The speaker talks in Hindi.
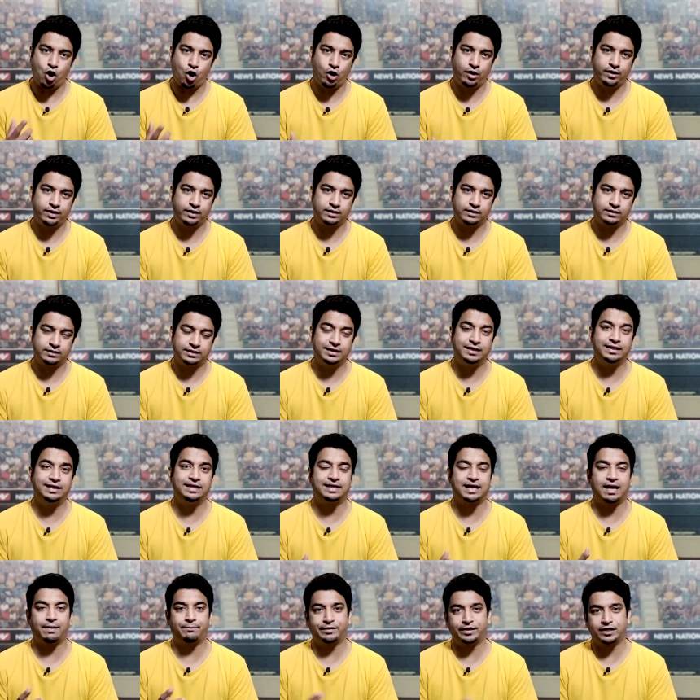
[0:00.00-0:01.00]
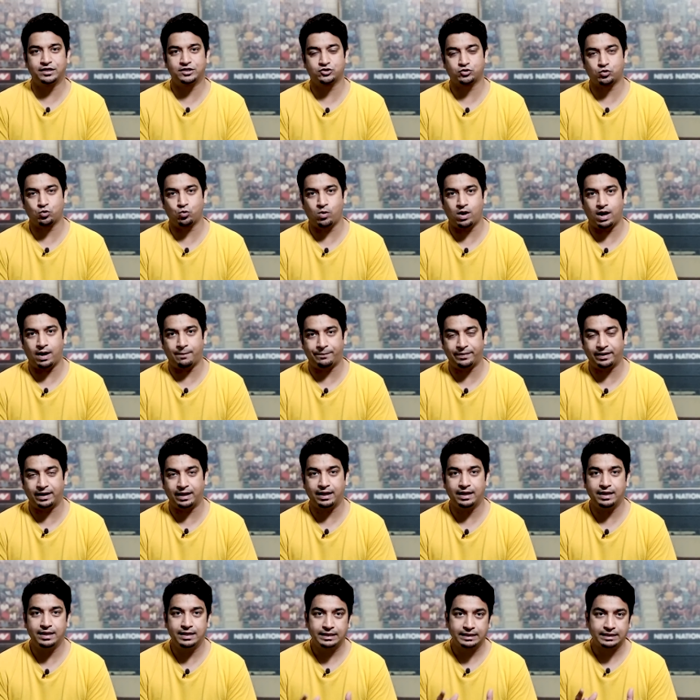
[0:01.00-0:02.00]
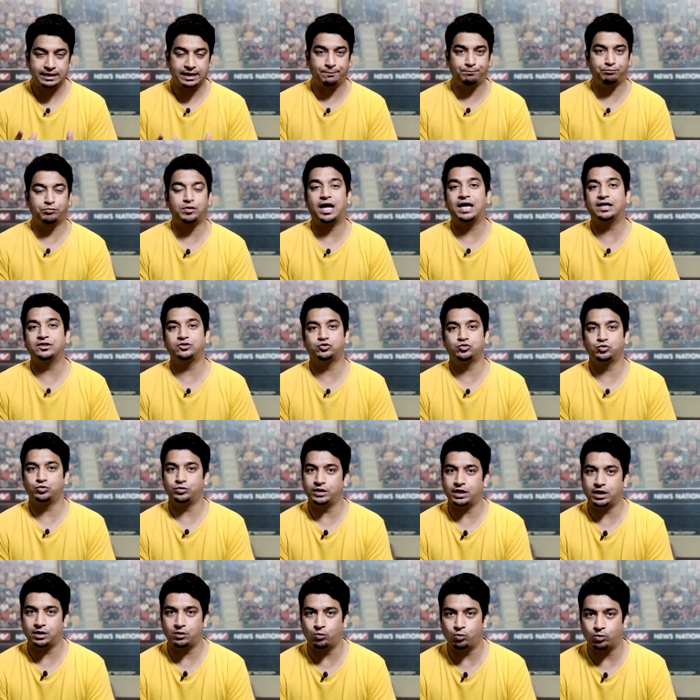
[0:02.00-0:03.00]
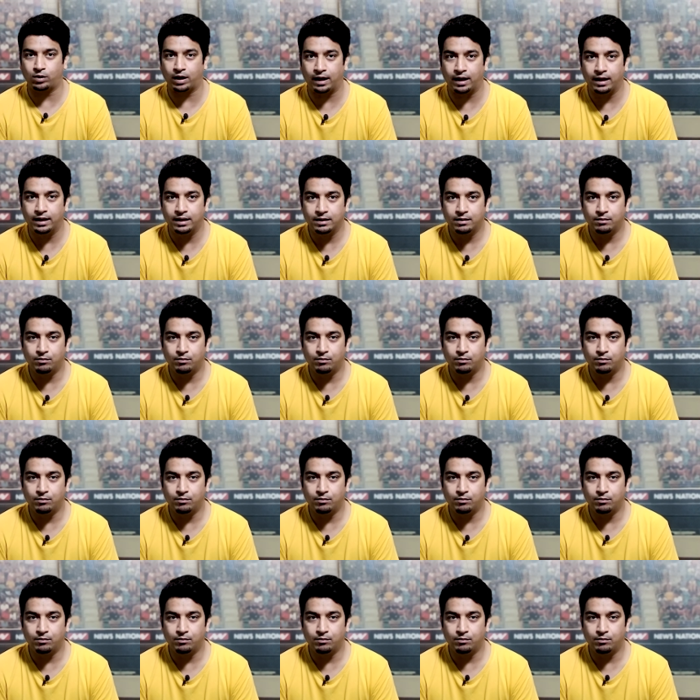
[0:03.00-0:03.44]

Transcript: और दिल्ली कैपिटल्स को अपना कप्तान चुनना होगा